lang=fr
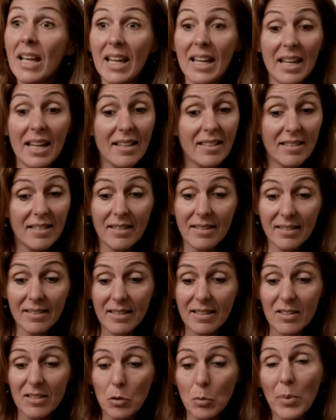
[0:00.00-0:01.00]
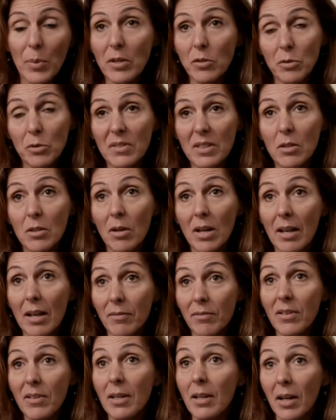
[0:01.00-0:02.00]
et c'est ce qui se passe aussi dans la
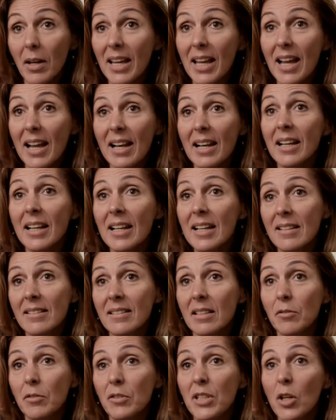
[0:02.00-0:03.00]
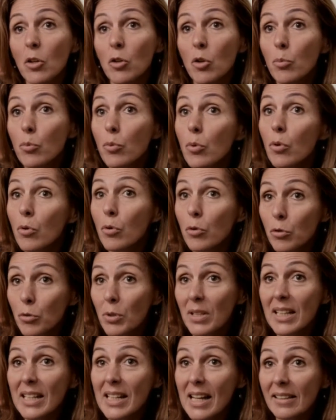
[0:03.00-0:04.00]
vie réelle. Ça veut dire que pour construire
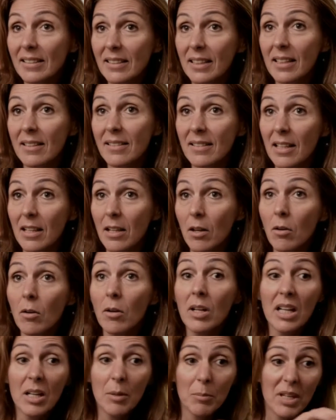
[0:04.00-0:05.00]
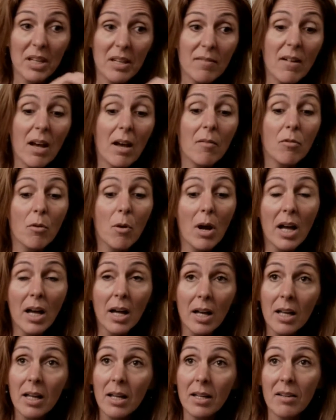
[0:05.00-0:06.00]
des quartiers résilients, il va avoir,
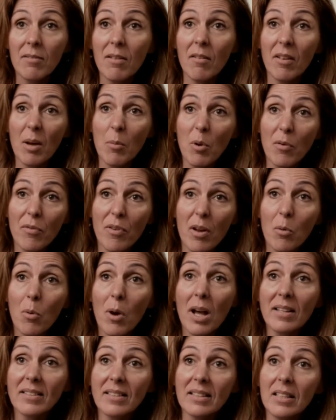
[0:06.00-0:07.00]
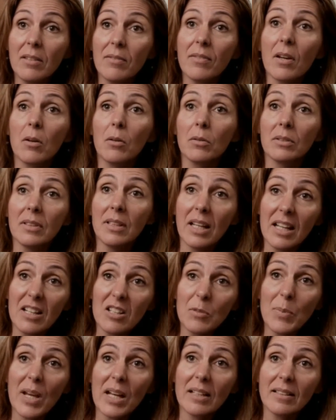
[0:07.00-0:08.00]
il va vraiment falloir ces différentes
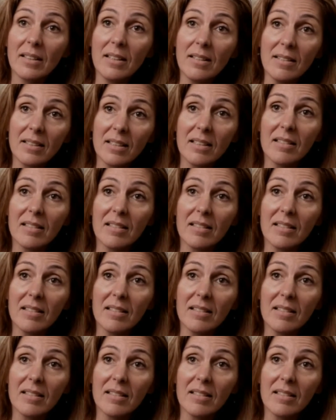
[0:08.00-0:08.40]
expertises qui